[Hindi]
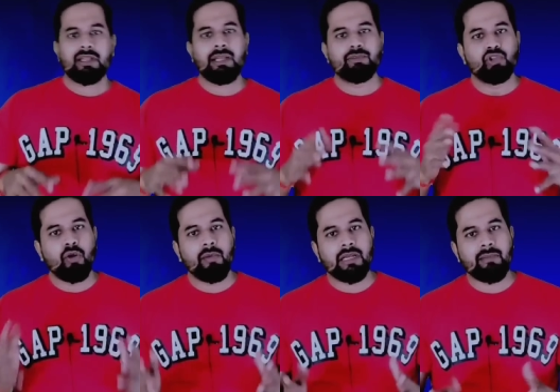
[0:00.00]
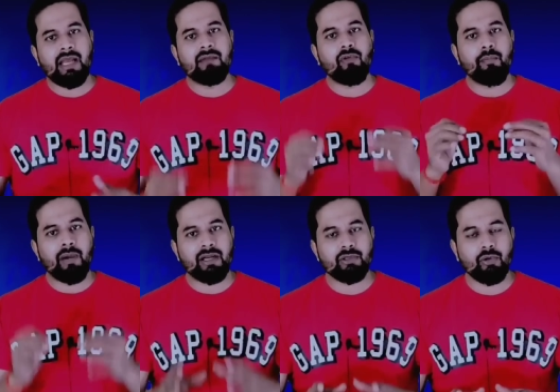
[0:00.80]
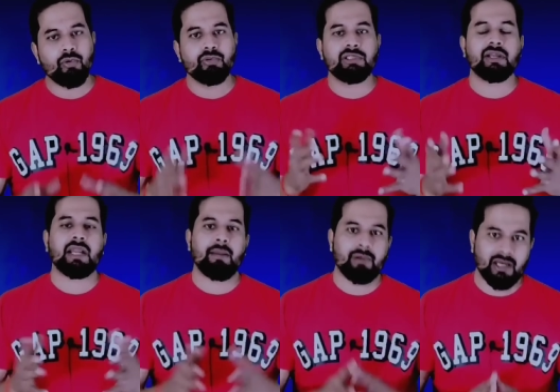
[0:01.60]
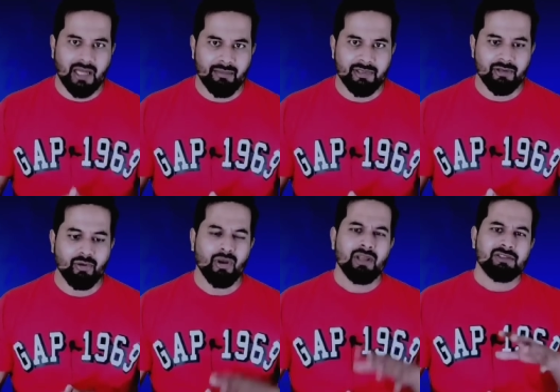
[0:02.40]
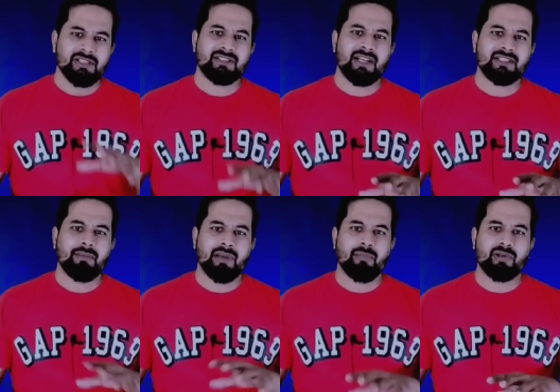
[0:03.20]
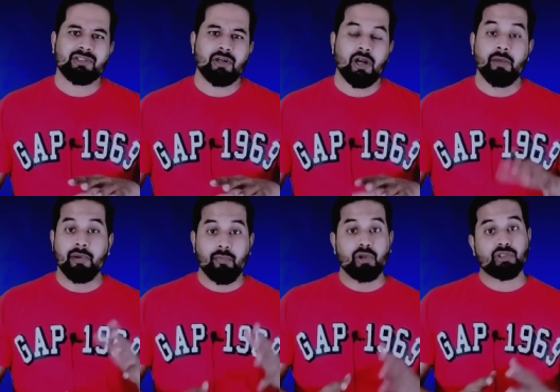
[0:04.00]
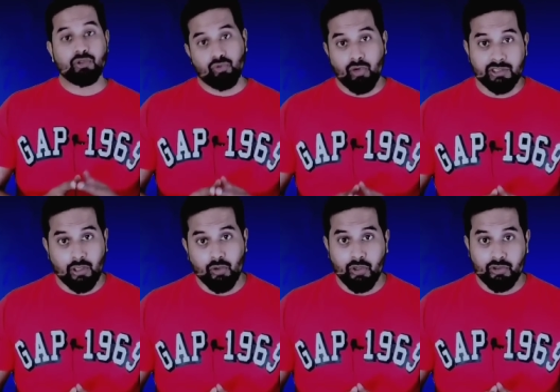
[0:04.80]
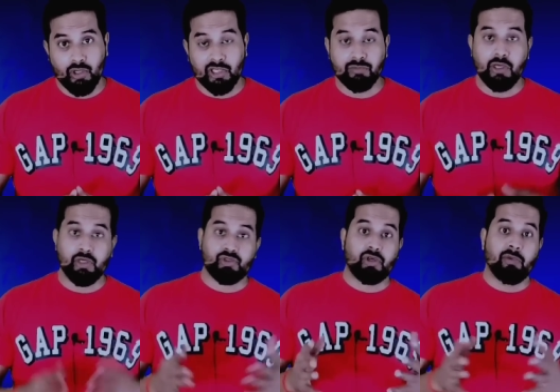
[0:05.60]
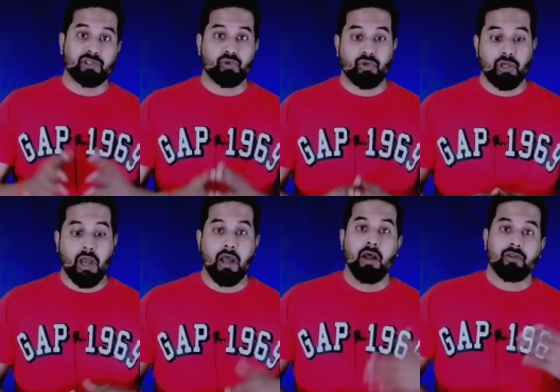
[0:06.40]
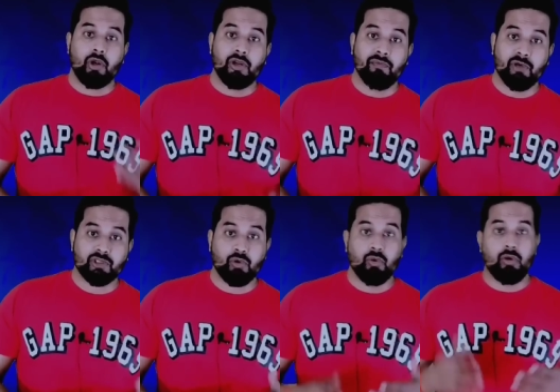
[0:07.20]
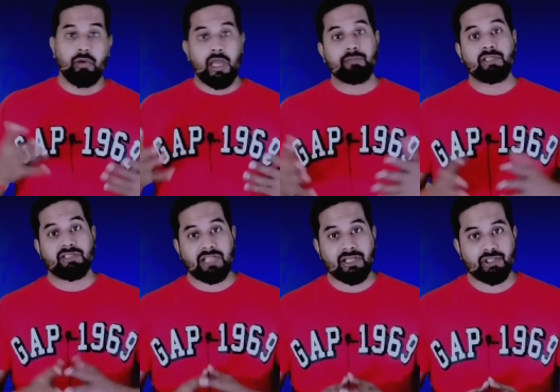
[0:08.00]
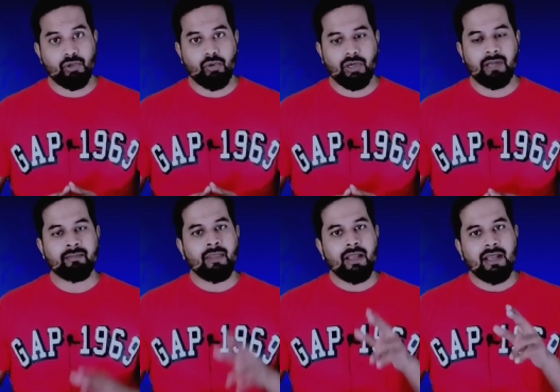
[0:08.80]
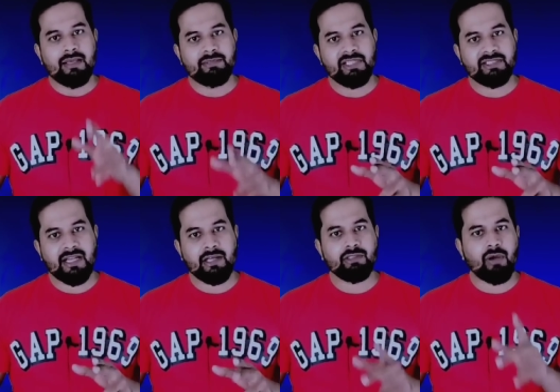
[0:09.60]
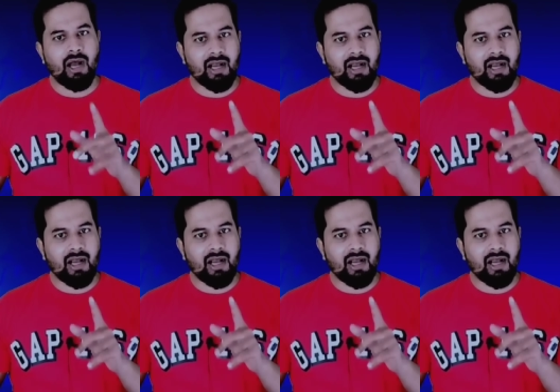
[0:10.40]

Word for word: मतलब जो मन में आए वो बक दो उसे रैप का नाम दे दो जिस तरह से बिग बॉस ने कहा कि बिग बॉस के 16 सालों के इतिहास में हिस्ट्री बन चुकी है थर्टी फर्स्ट को एम सी स्टैंड शो होगा एम सी स्टैन का जो